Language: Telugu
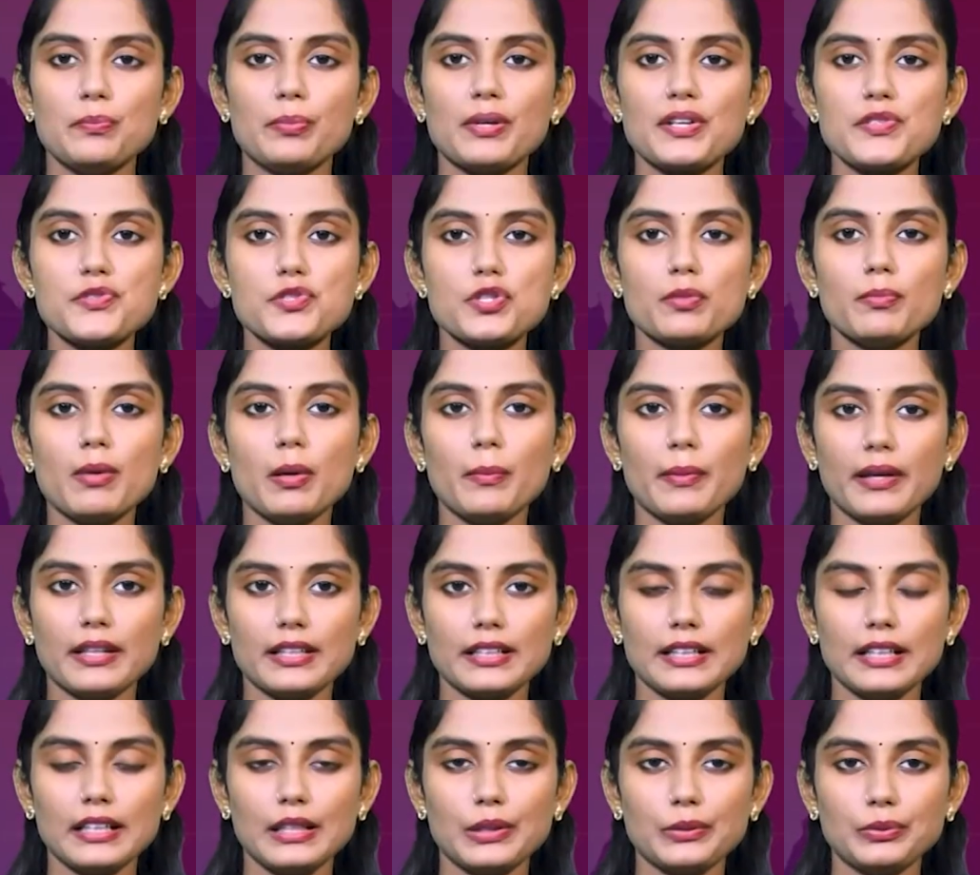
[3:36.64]
పశ్చిమ
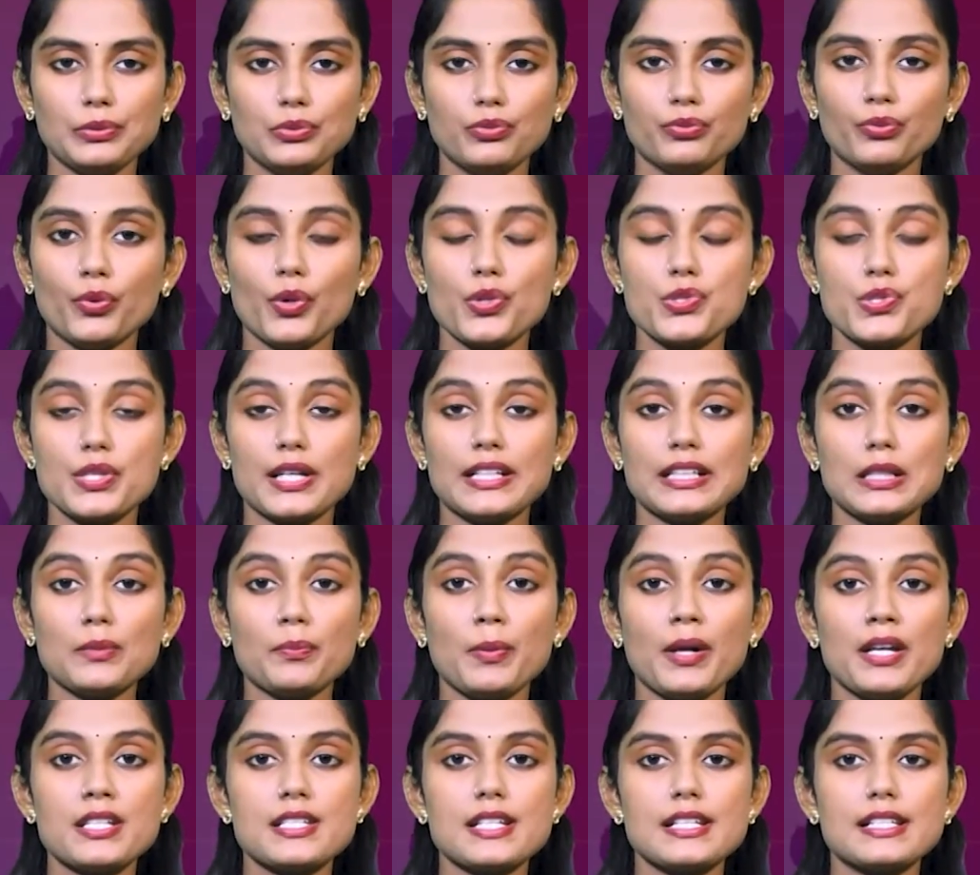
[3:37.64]
బెంగాల్లో ఓ
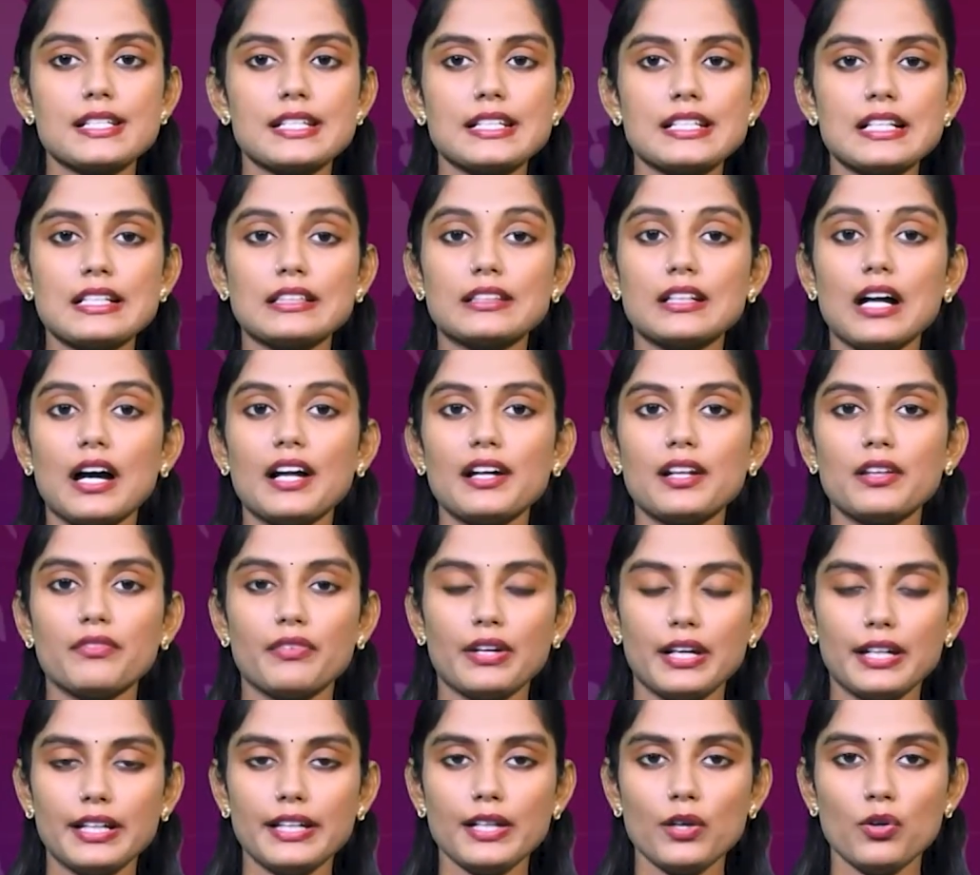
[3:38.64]
జంటపై జరిగిన దాడి
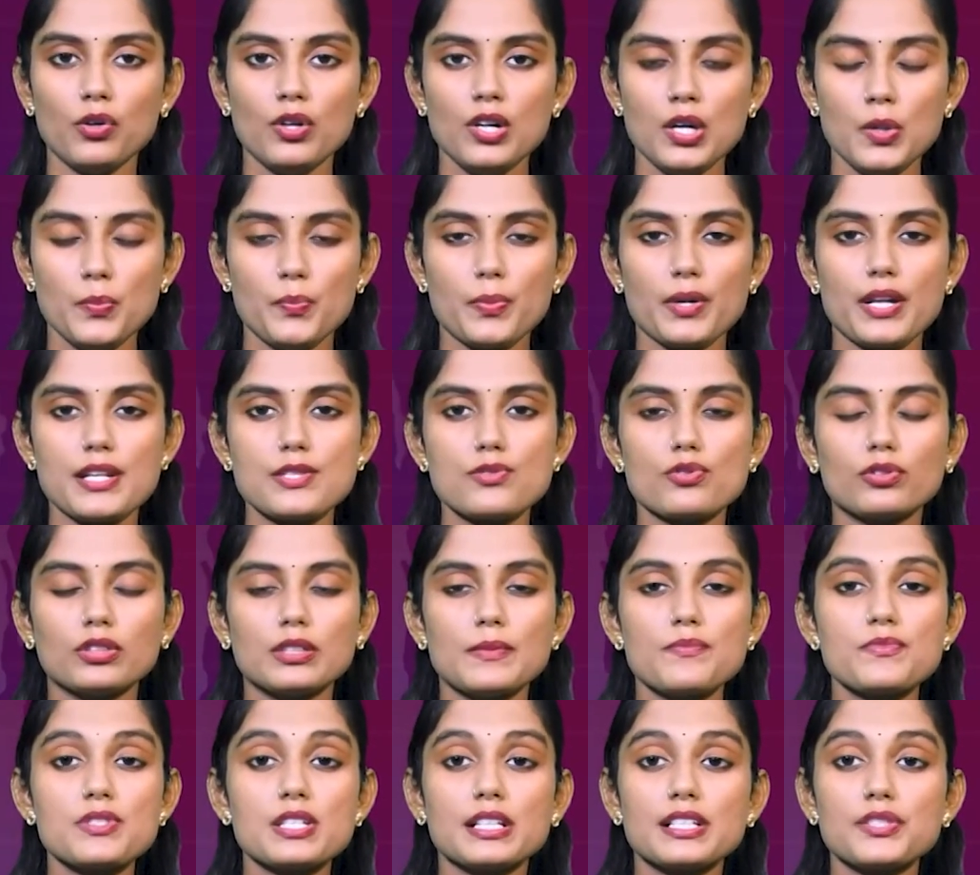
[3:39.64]
వీడియో
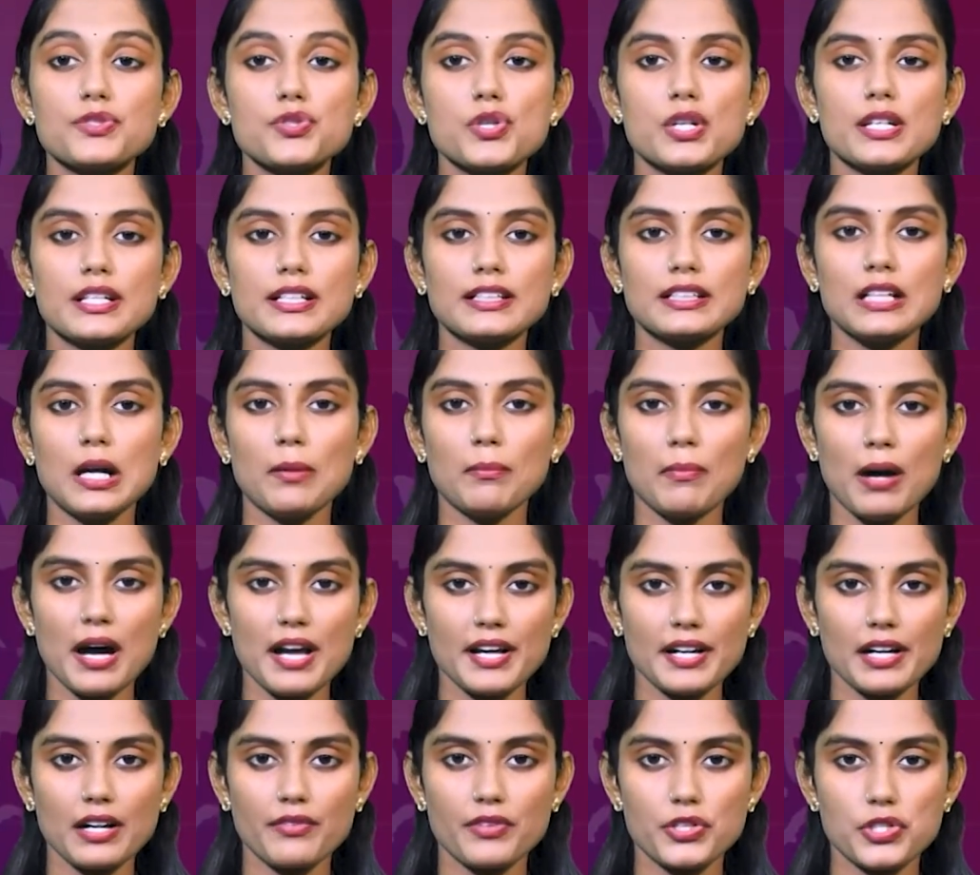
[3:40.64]
ప్రస్తుతం సంచలనంగా
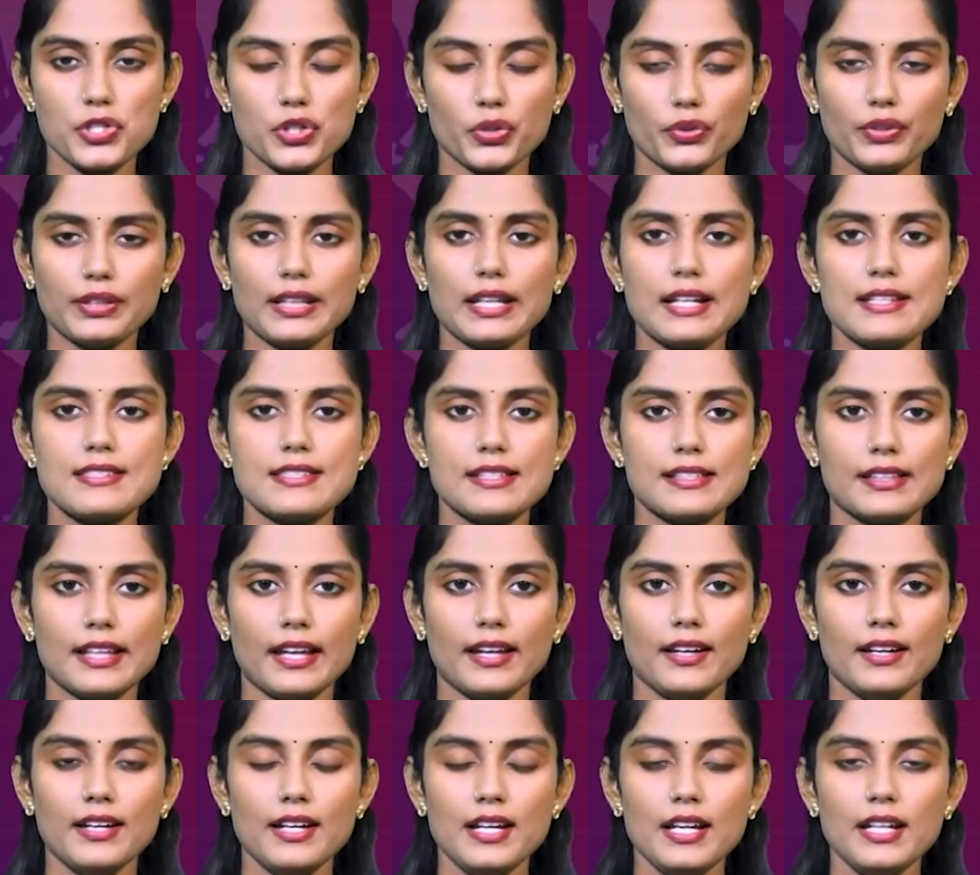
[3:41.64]
మారిన విషయం తెలిసిందే